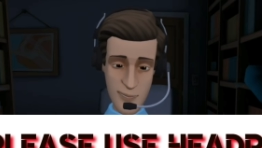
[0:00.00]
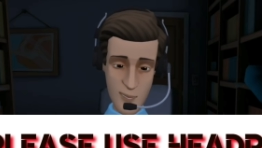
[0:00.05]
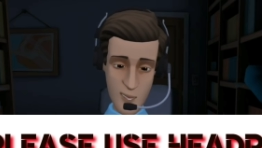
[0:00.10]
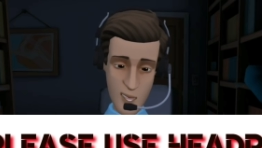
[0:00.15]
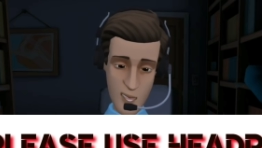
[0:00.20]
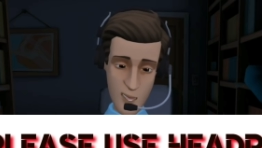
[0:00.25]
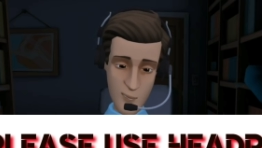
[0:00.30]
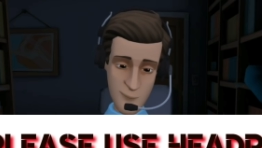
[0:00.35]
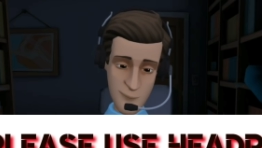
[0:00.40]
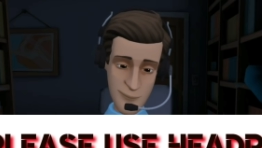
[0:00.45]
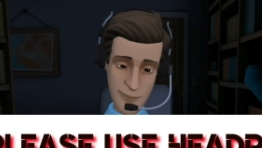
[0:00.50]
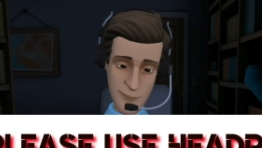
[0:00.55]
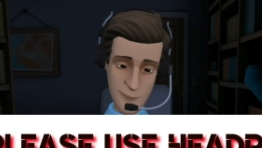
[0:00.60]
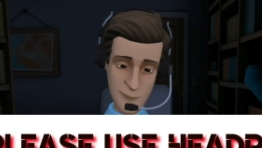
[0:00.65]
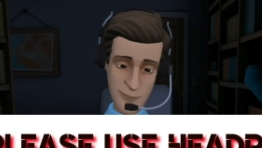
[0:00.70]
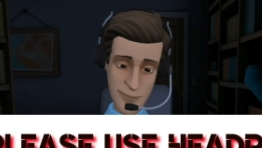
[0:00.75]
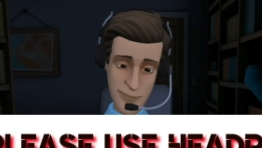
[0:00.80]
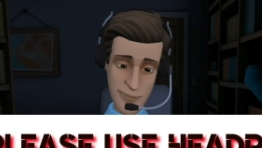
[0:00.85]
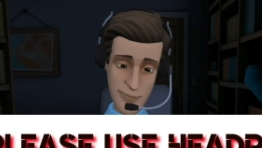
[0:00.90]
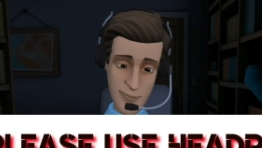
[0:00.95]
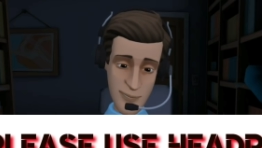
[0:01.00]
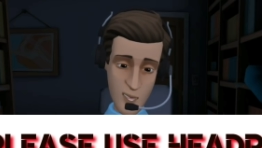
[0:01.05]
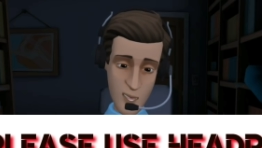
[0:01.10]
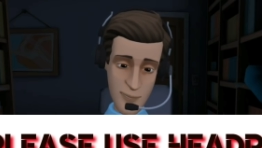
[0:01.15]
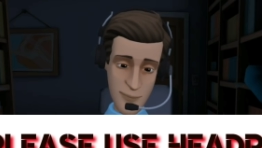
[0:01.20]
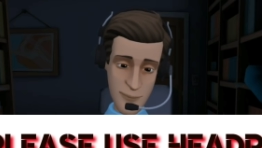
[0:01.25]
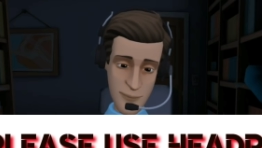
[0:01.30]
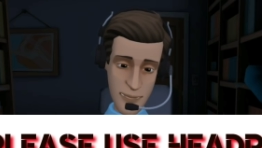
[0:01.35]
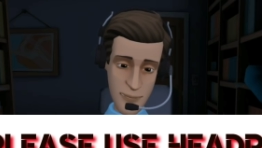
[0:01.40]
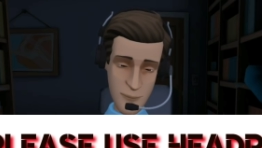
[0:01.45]
লাইফটায় আজকে যারা
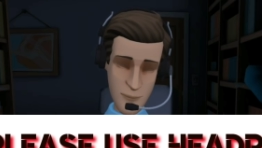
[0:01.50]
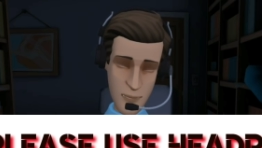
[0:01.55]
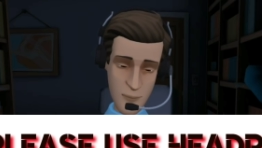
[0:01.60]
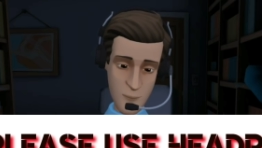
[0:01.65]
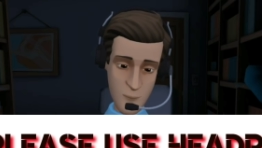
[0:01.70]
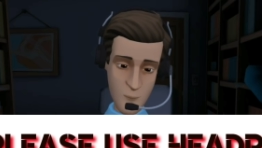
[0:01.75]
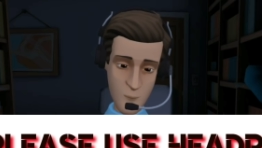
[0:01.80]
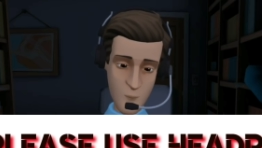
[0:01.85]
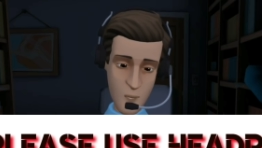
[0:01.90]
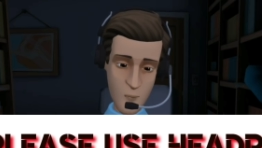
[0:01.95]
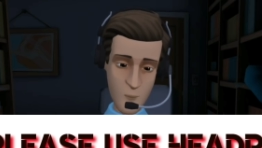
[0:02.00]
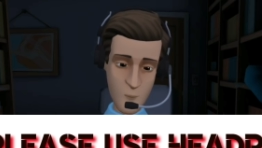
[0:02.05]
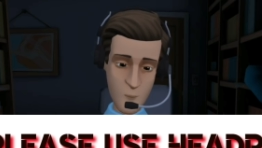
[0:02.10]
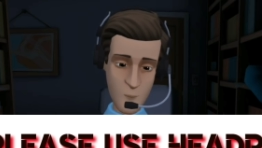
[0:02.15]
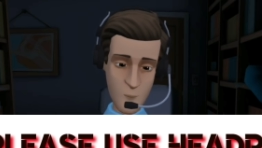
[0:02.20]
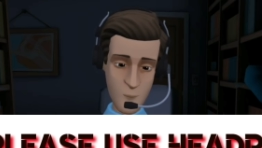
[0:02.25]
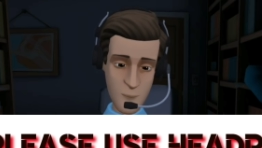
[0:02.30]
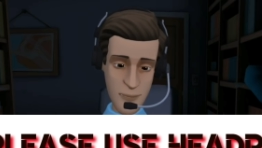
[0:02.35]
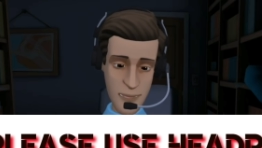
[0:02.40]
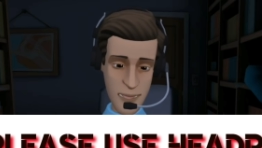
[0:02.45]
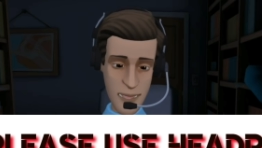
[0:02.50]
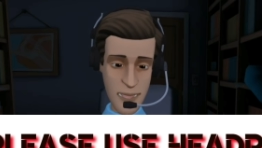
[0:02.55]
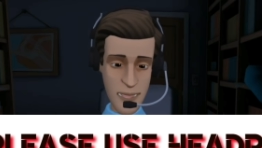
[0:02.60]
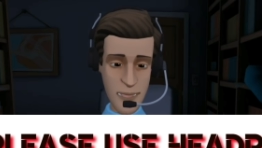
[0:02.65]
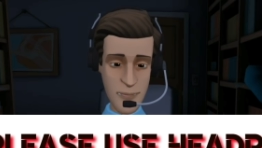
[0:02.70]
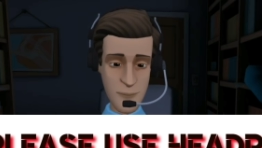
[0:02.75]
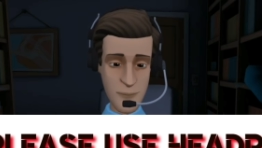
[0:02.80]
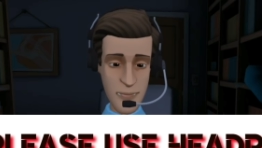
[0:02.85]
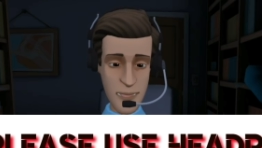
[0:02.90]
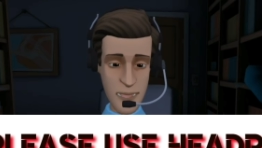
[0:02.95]
ছিলে তারা অনেক কিছু আপডেটই
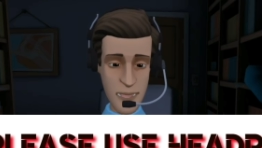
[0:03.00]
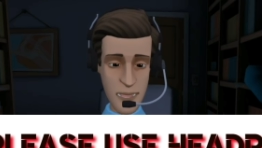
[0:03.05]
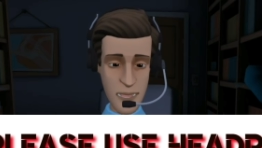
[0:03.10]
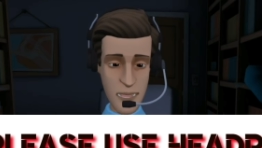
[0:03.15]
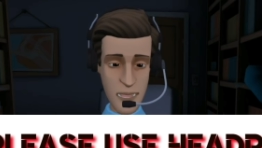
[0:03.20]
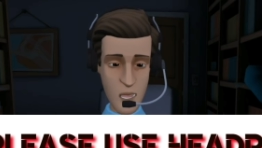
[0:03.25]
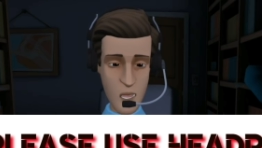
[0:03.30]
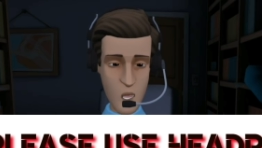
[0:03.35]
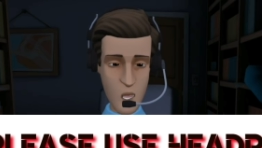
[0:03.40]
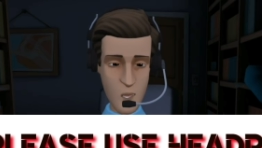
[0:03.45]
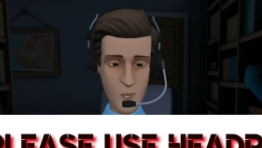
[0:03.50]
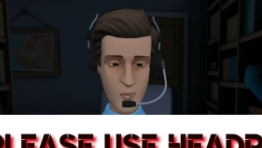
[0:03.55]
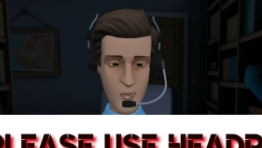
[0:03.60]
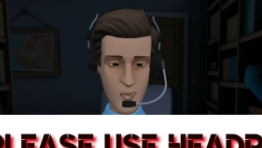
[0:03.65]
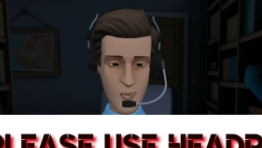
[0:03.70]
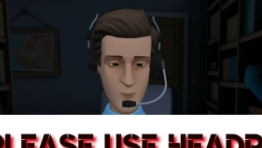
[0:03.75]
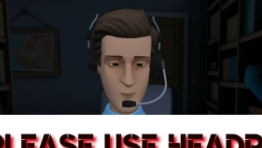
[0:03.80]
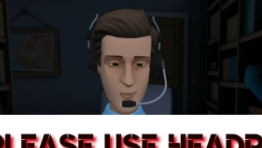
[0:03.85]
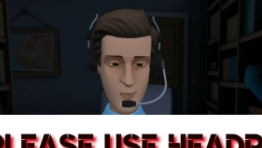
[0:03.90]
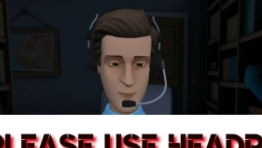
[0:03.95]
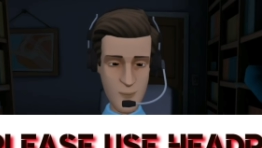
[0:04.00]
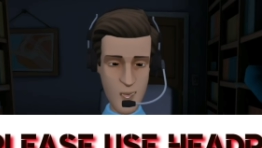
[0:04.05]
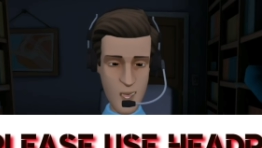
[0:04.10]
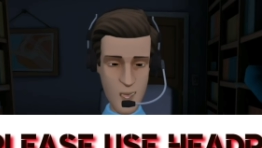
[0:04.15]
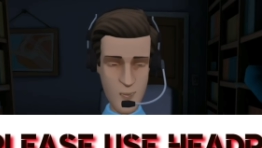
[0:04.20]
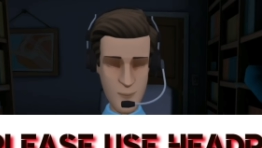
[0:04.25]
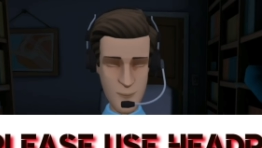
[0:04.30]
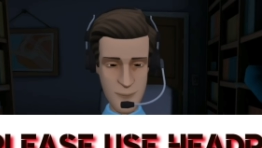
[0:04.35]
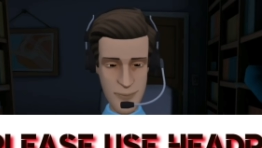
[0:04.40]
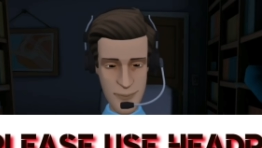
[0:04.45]
জানতে পেরে গেছো যারা
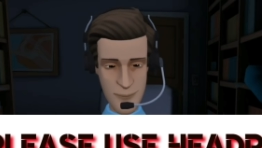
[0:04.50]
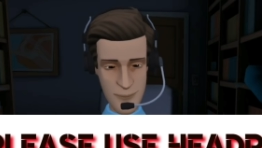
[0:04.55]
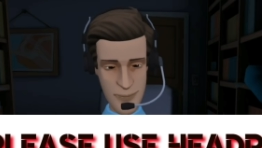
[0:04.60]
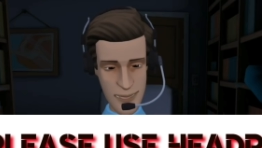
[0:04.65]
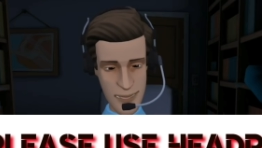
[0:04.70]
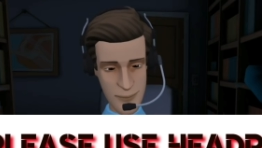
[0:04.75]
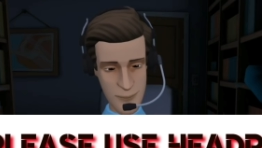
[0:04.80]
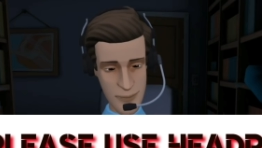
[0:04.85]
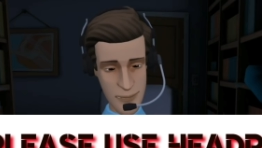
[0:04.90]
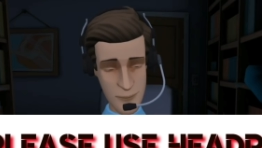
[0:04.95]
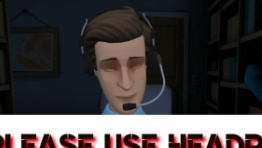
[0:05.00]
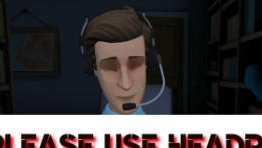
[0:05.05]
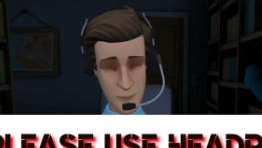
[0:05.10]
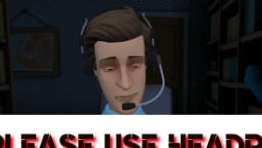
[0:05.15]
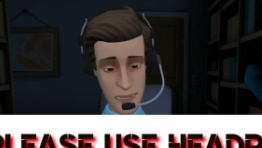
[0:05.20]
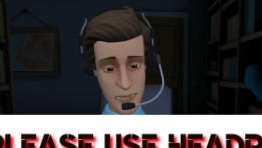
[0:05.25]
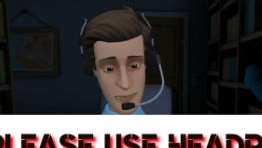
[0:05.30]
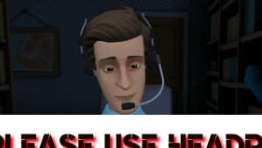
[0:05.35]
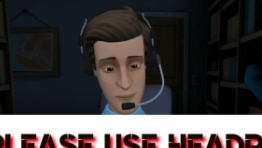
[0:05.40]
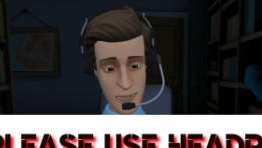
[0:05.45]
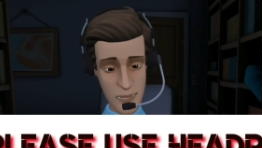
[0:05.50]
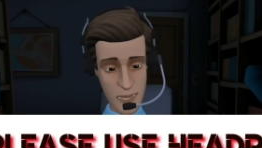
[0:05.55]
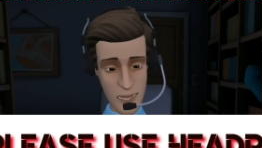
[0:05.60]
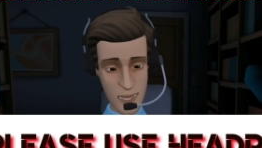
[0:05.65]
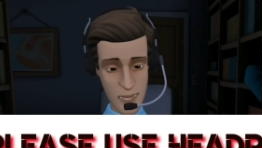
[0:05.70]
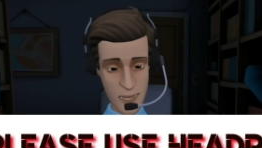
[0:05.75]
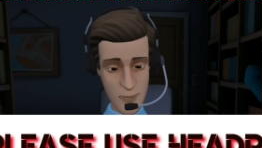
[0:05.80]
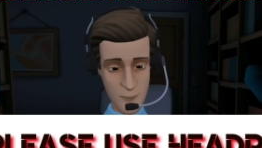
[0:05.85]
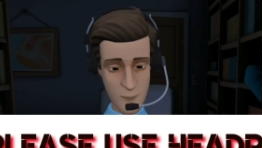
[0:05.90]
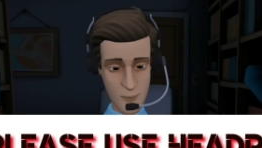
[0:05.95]
লাইভটা দেখনি
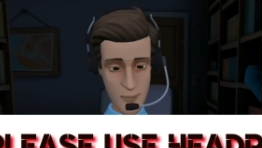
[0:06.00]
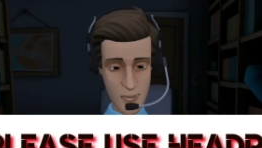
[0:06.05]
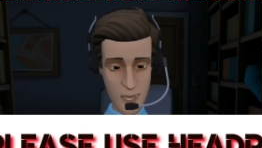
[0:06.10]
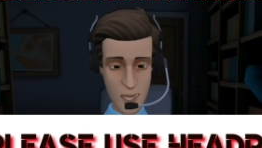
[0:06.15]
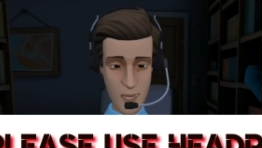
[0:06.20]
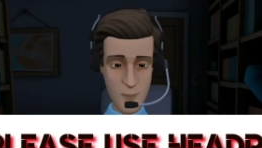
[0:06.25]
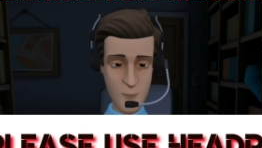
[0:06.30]
দেখে নিও